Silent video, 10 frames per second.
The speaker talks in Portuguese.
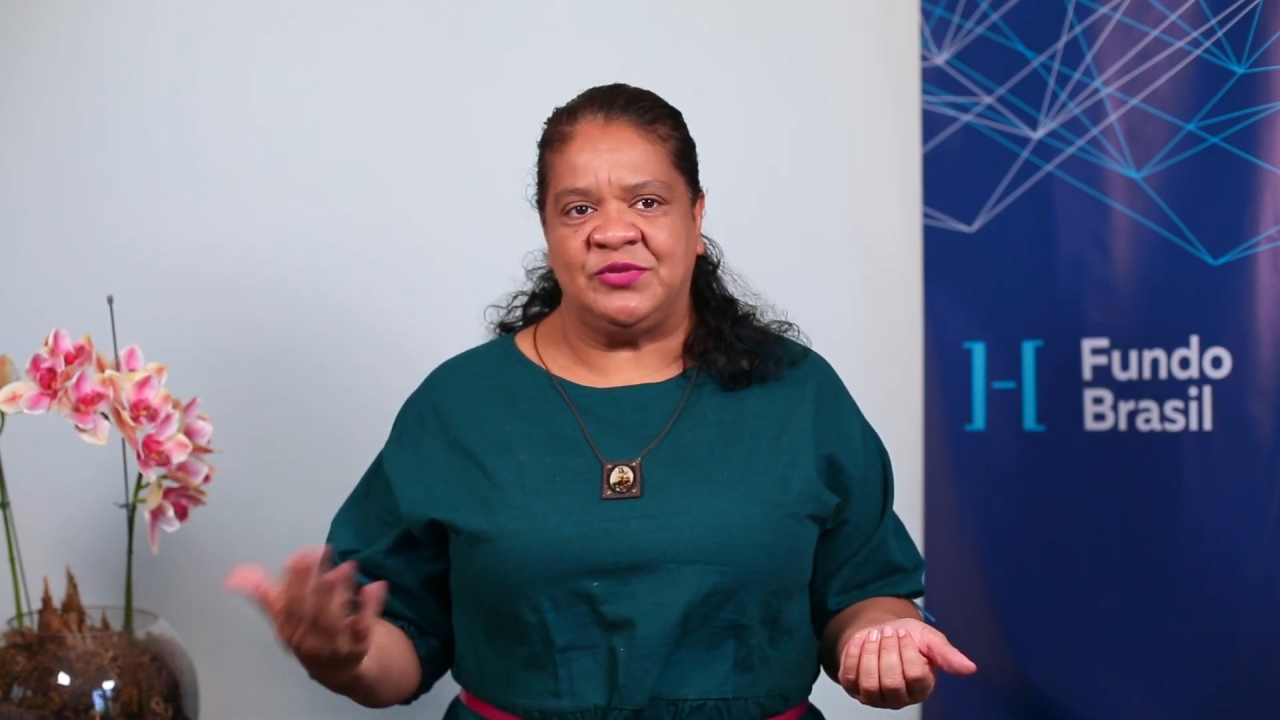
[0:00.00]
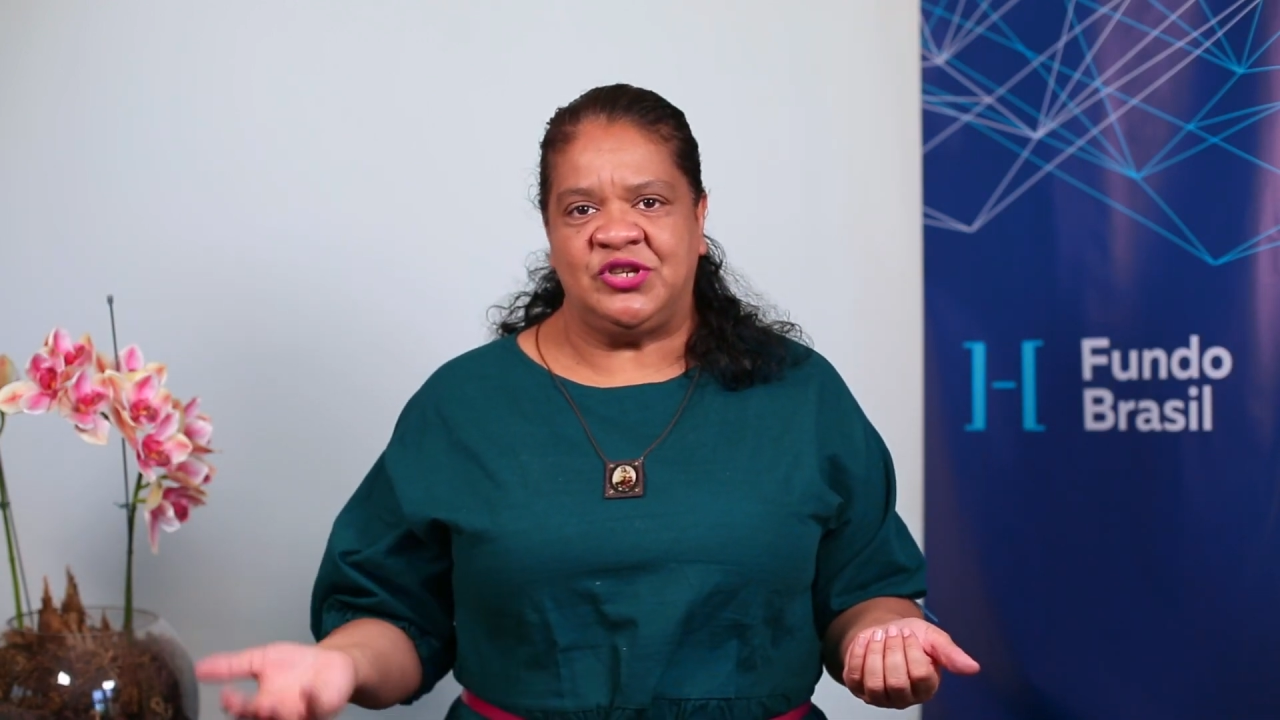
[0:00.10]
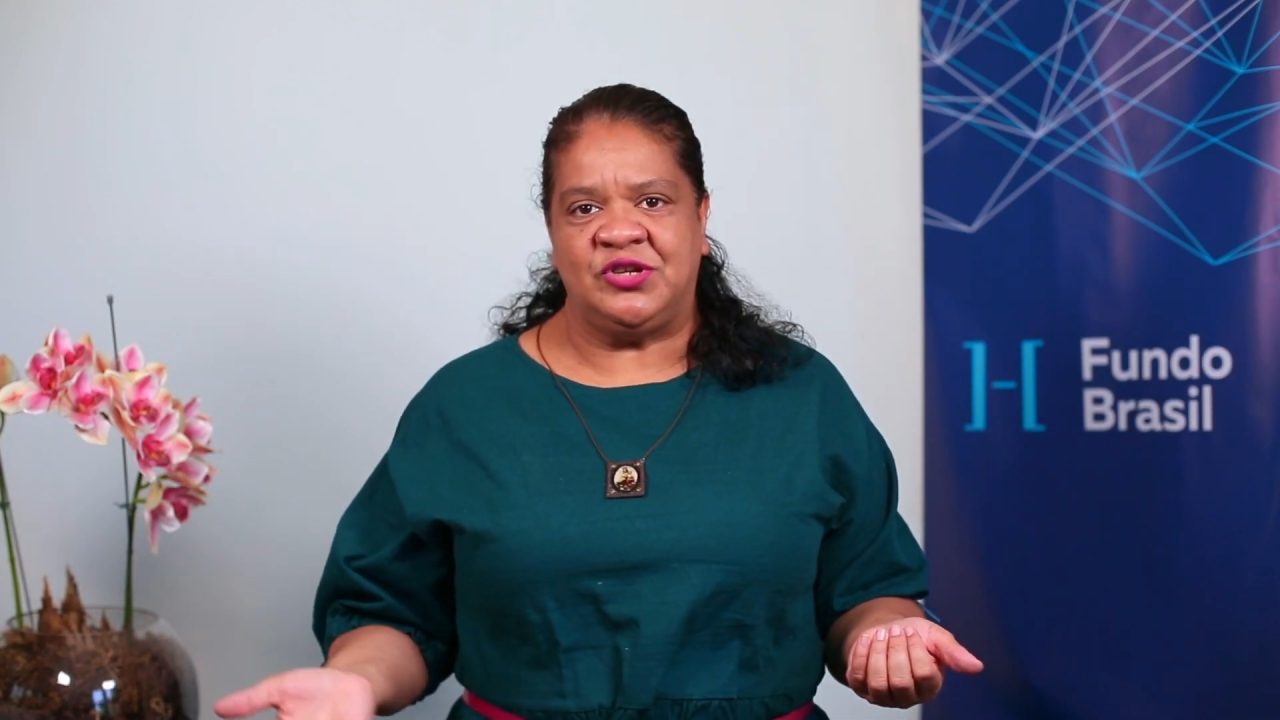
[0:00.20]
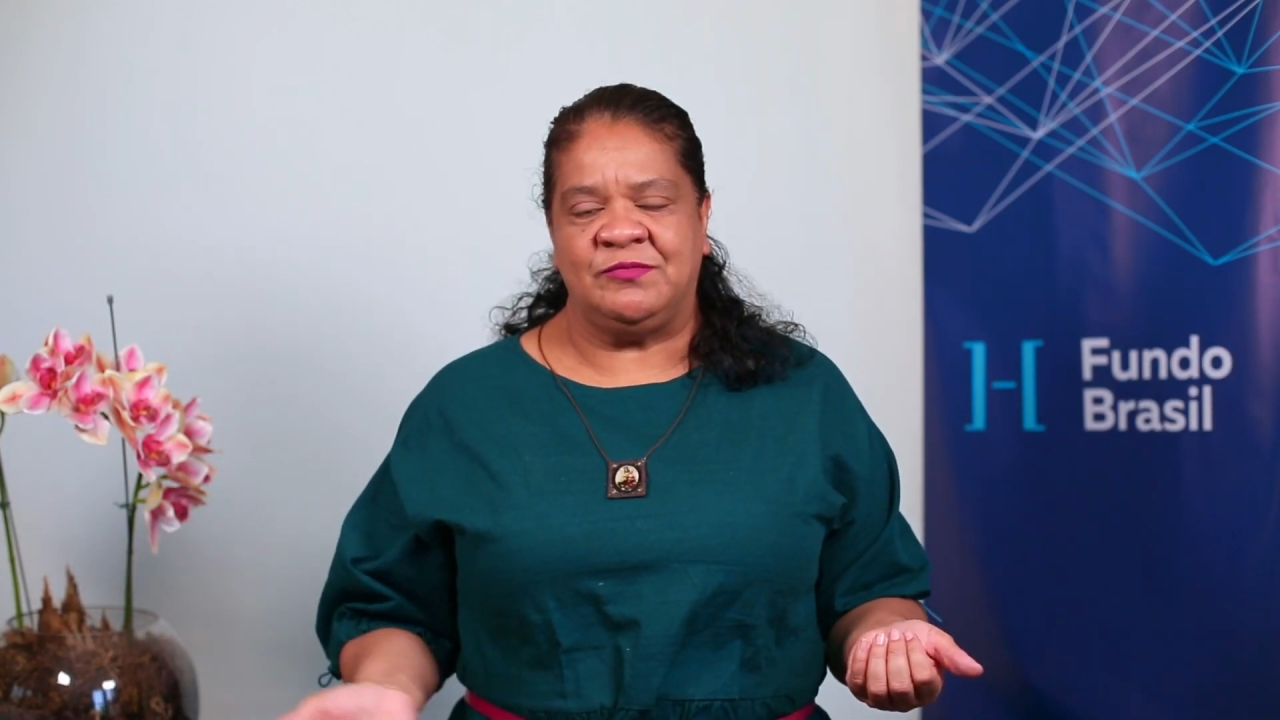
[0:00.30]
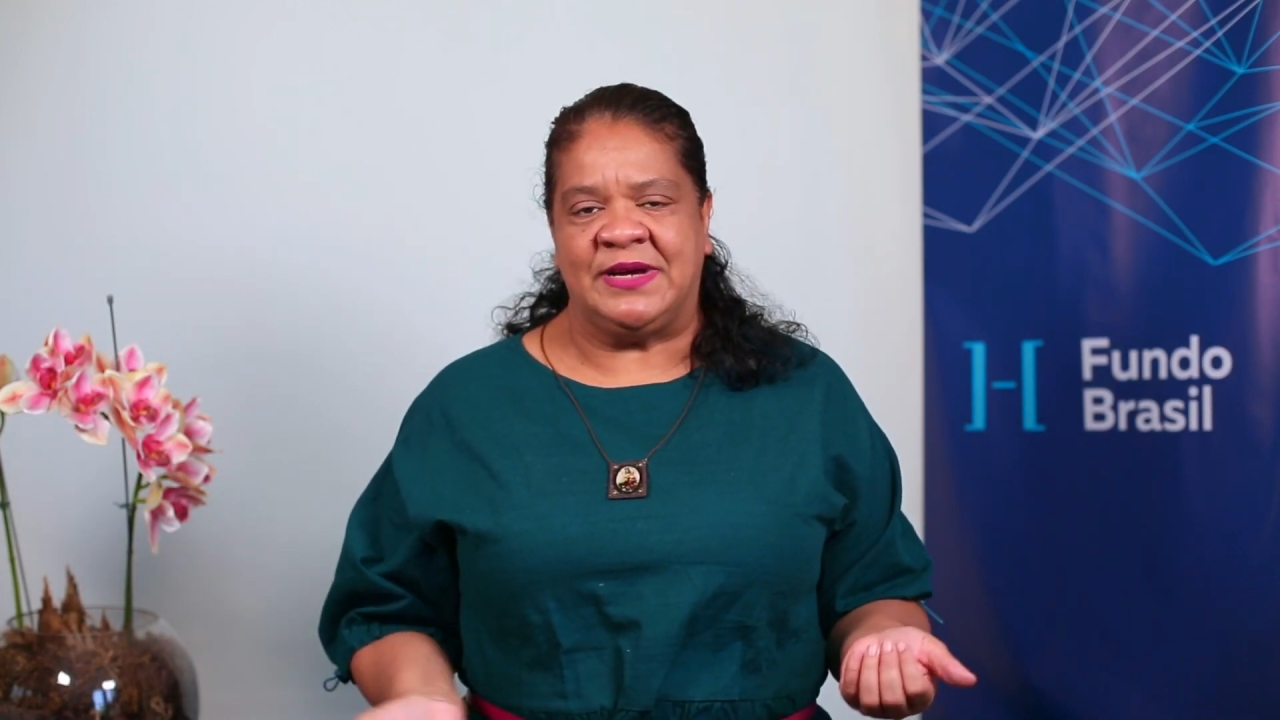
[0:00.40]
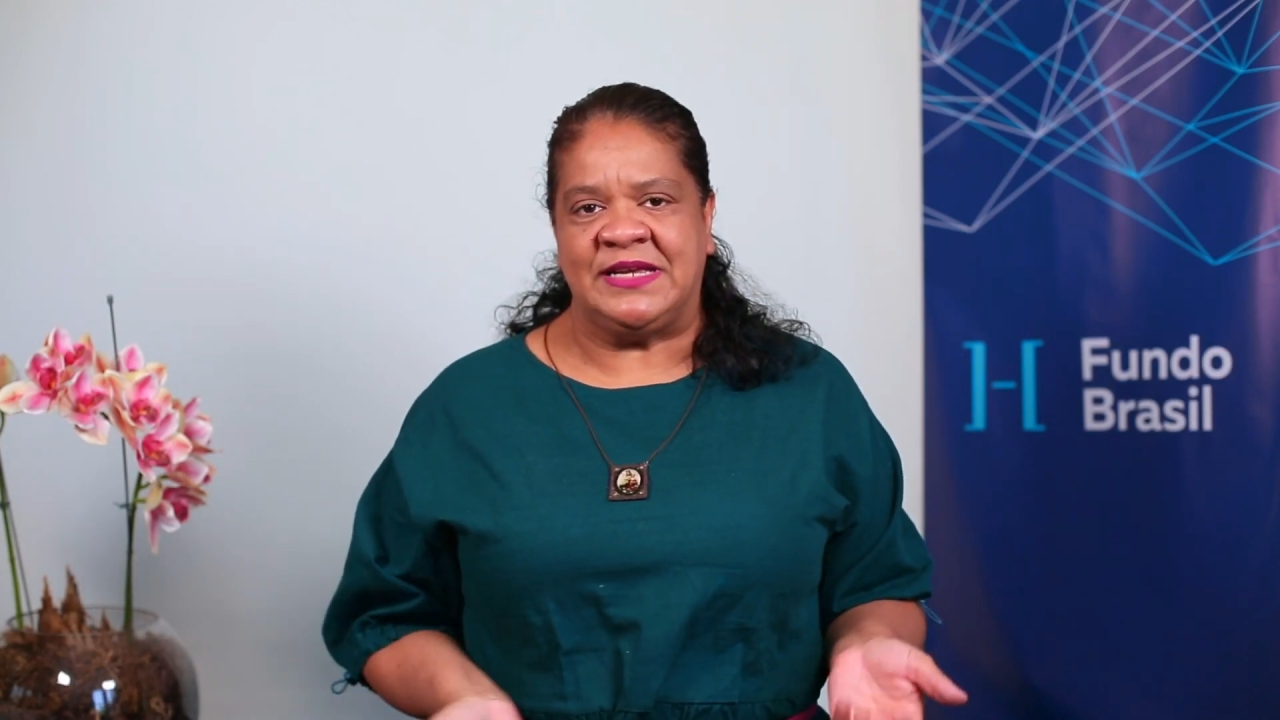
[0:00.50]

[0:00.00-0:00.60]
obtinham uma